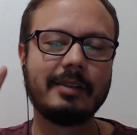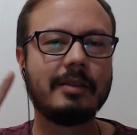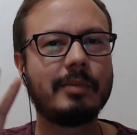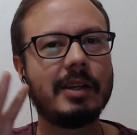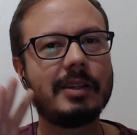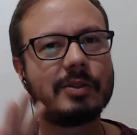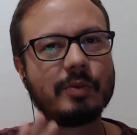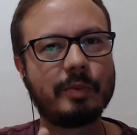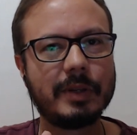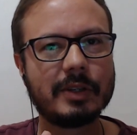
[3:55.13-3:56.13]
mas
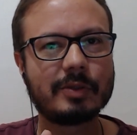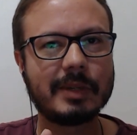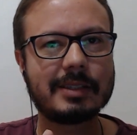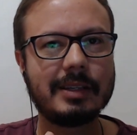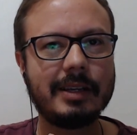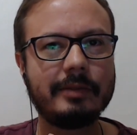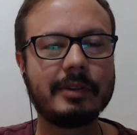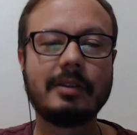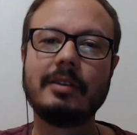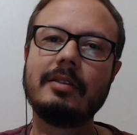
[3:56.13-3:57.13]
o peso mais
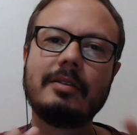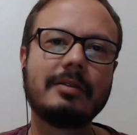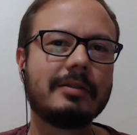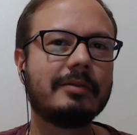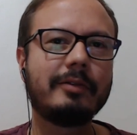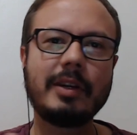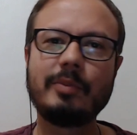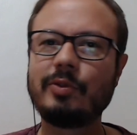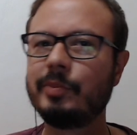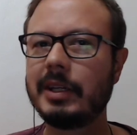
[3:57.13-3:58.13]
leve, vai
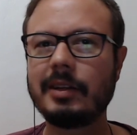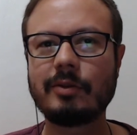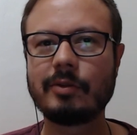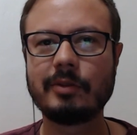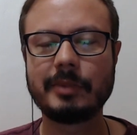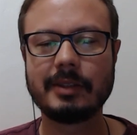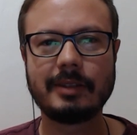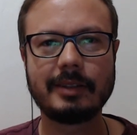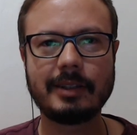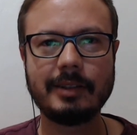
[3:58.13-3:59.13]
muito bem na Kombi, tá
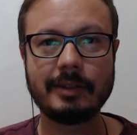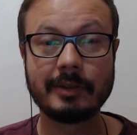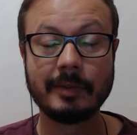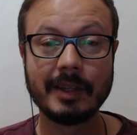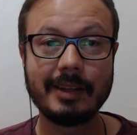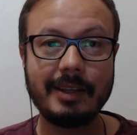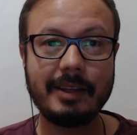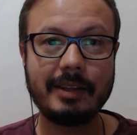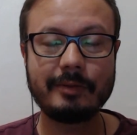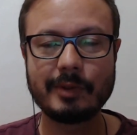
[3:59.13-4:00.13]
entendendo?
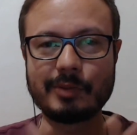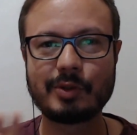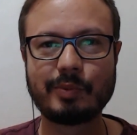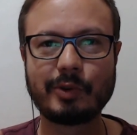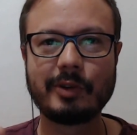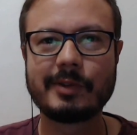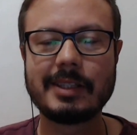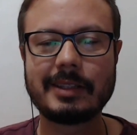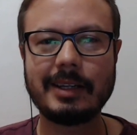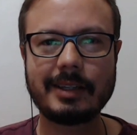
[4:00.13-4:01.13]
E vamos supor, você
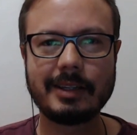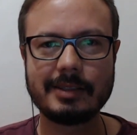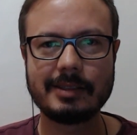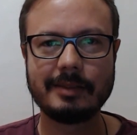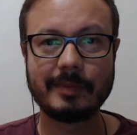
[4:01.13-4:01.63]
está na crise.